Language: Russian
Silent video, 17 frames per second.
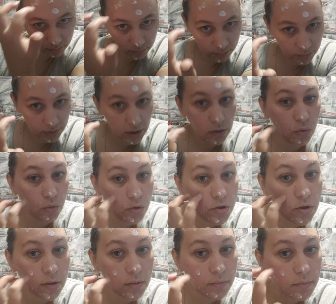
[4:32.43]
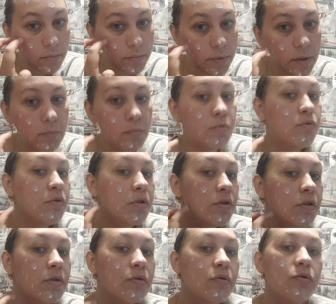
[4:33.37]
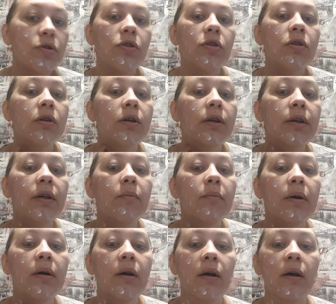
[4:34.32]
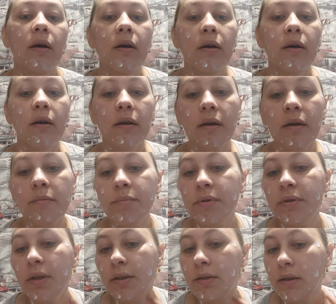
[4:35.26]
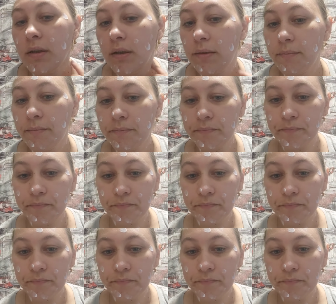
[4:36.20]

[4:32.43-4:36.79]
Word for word: у меня кожа прям очень хочет крема. И обязательно...